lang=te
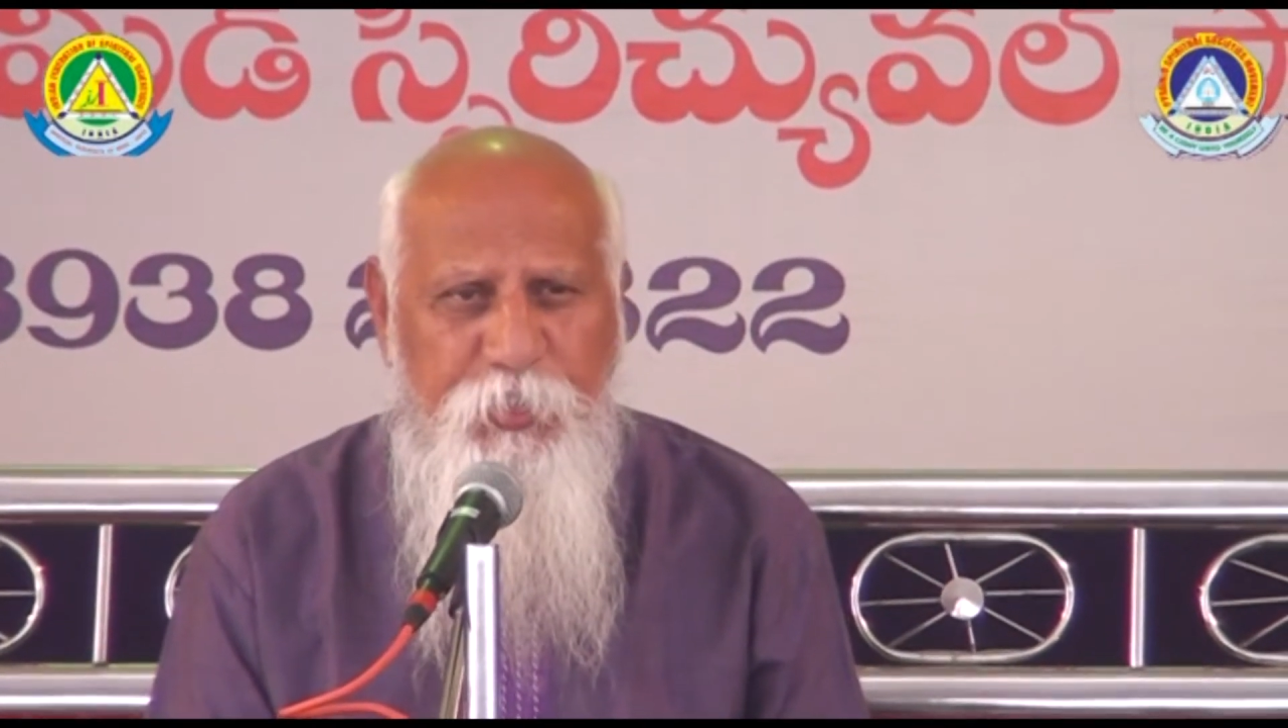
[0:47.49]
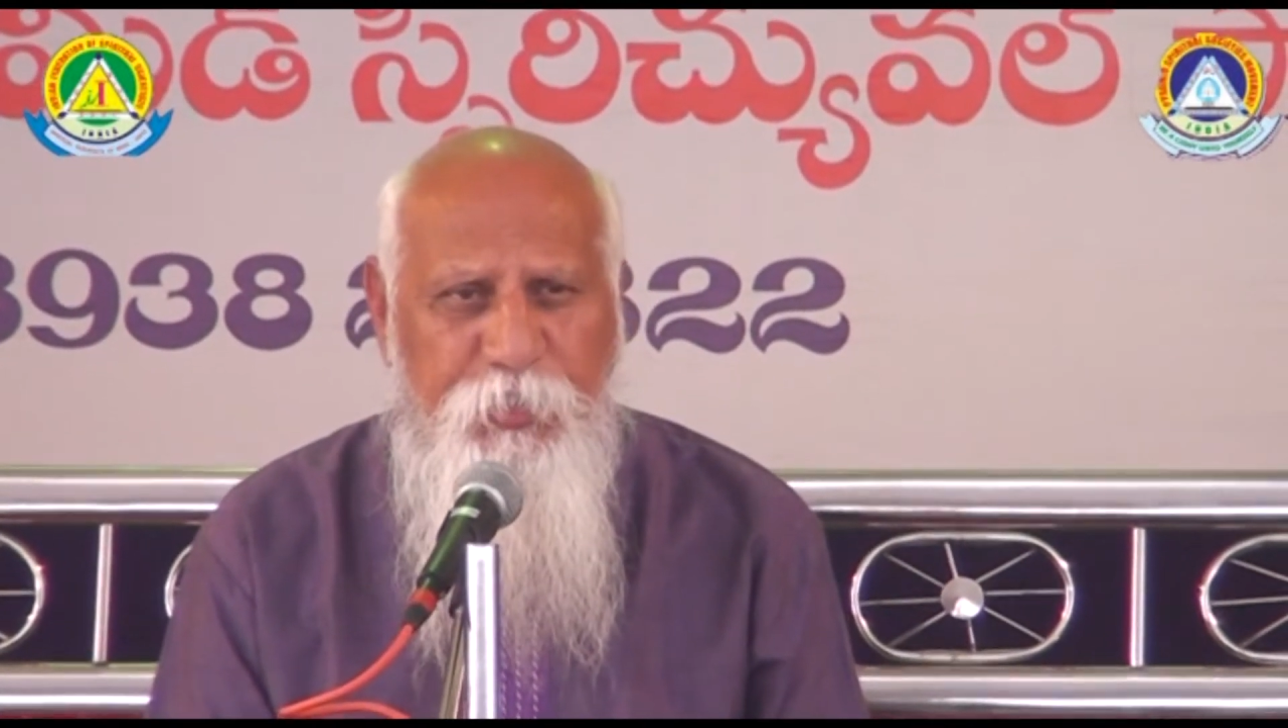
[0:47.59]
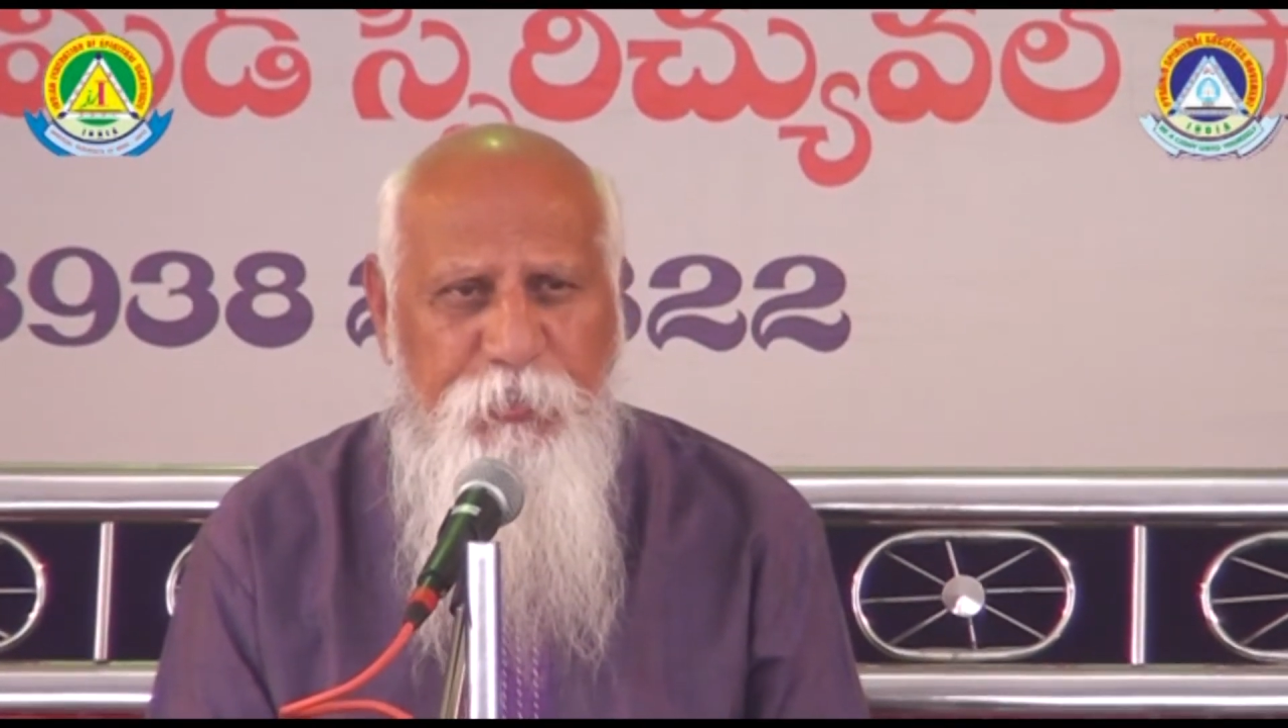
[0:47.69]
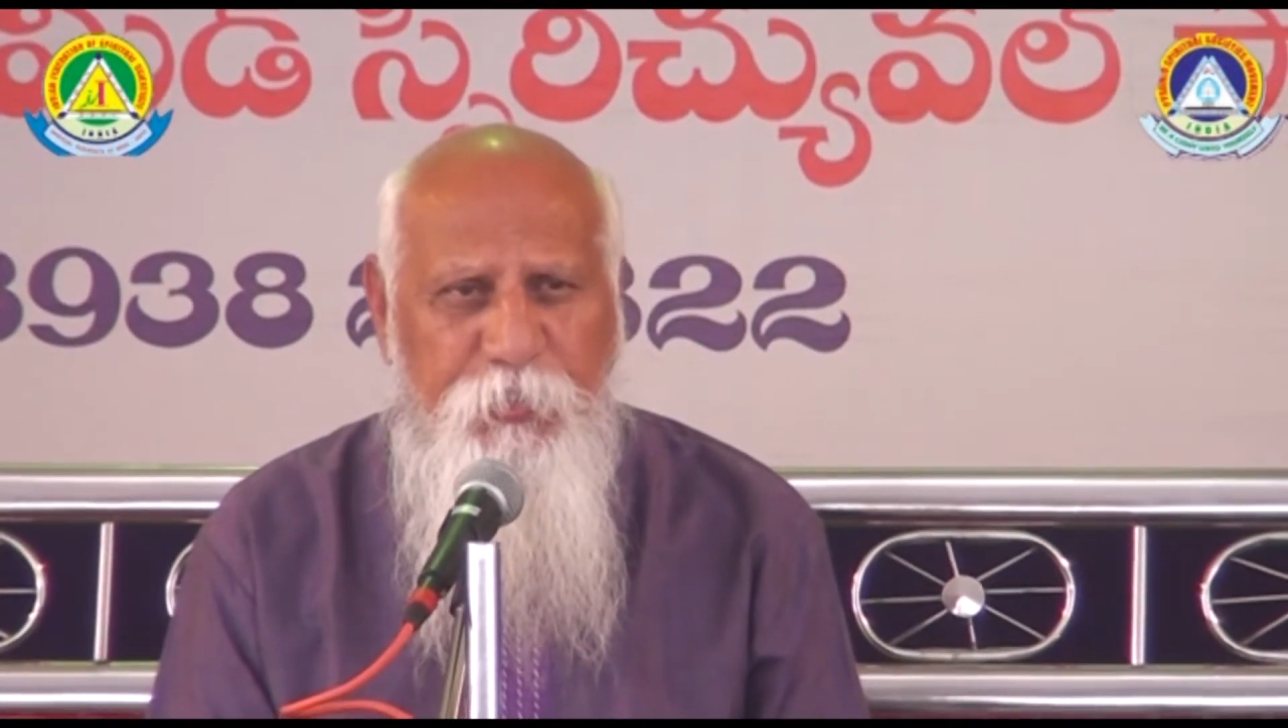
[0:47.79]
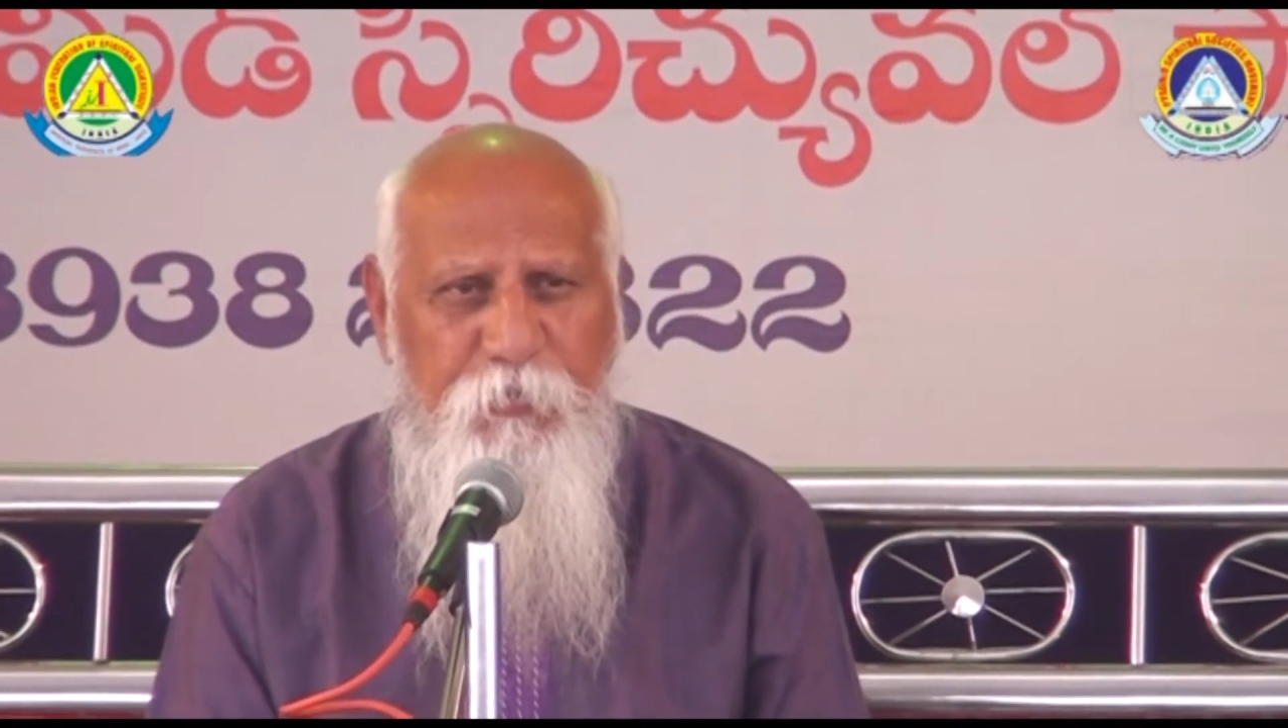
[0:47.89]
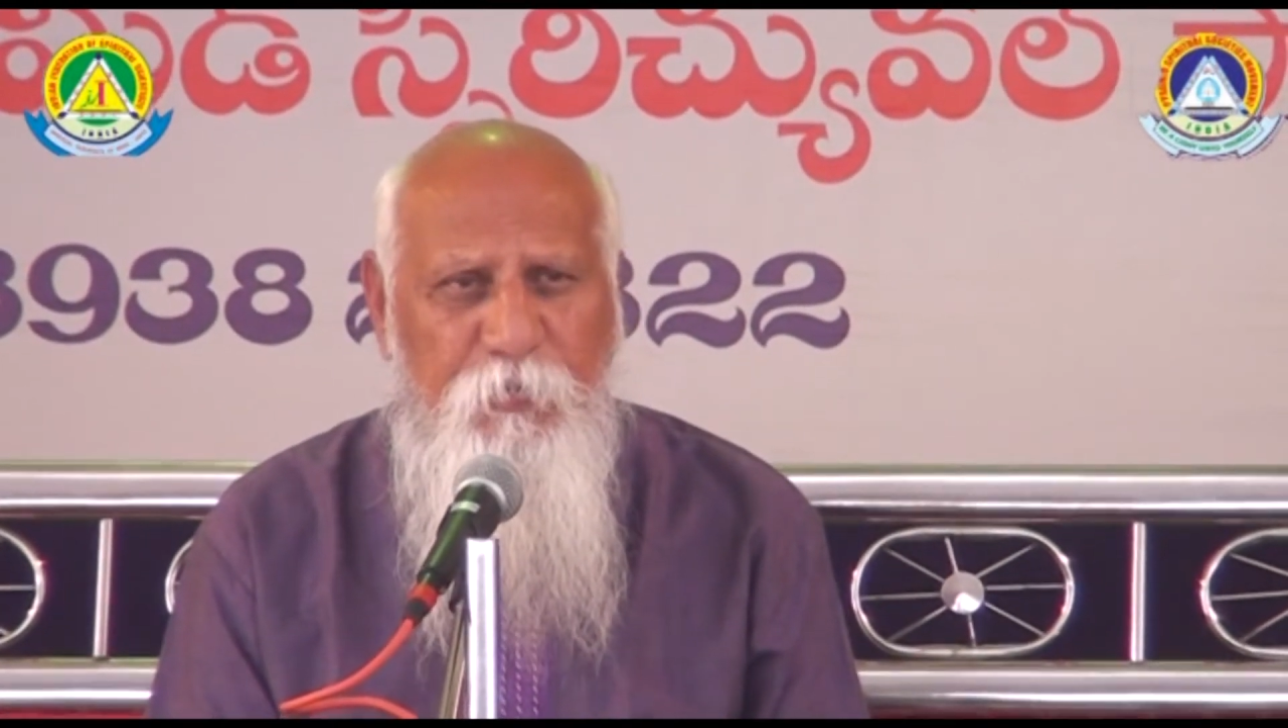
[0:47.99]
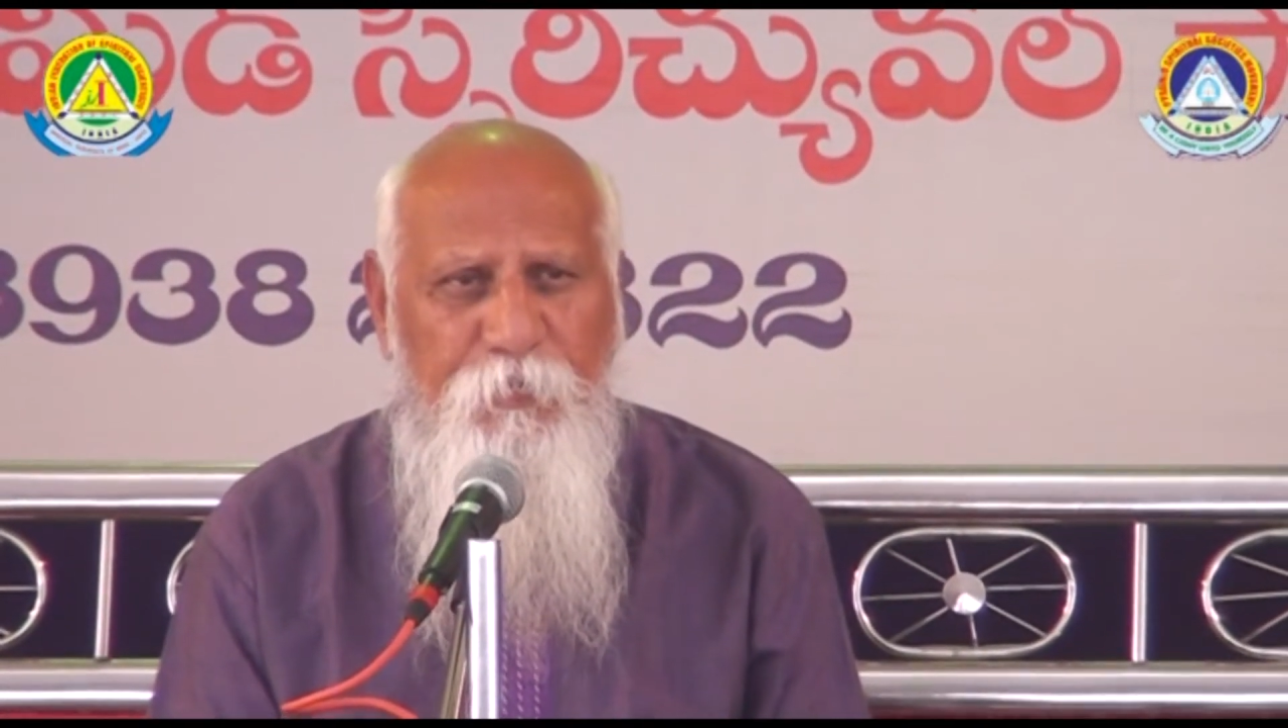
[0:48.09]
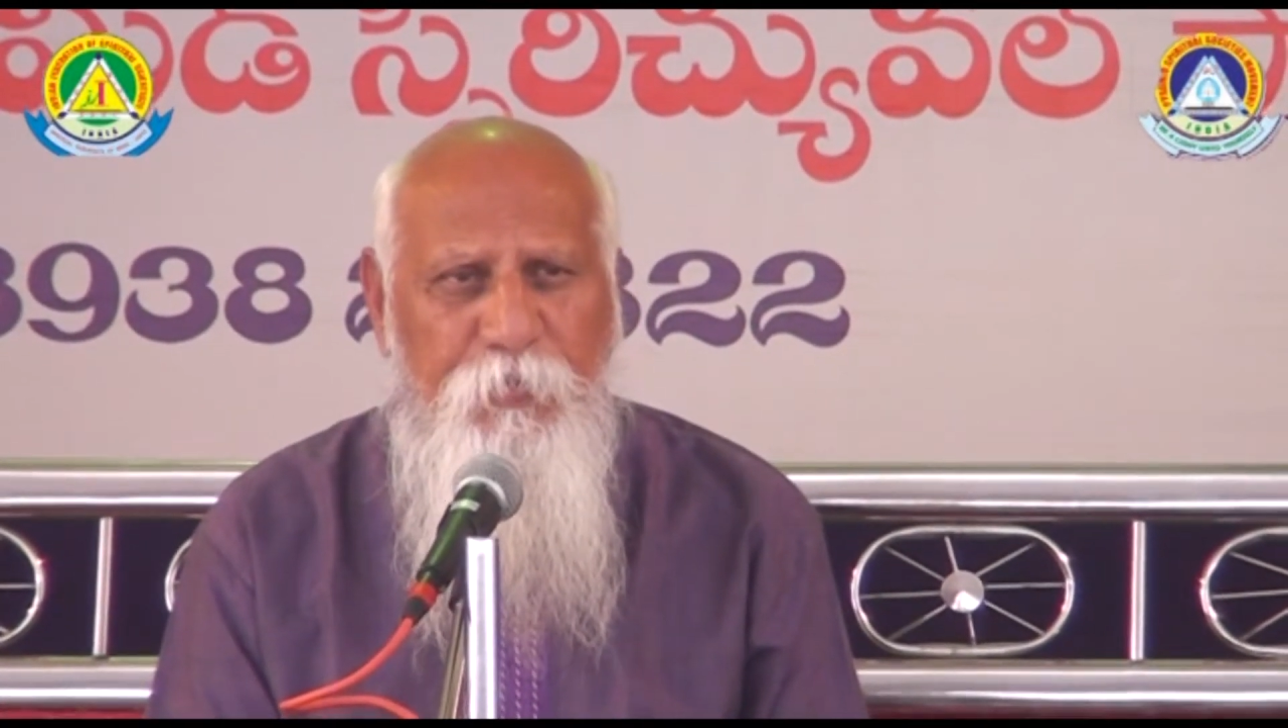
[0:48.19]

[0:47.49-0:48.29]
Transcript: స్ట్రక్చరు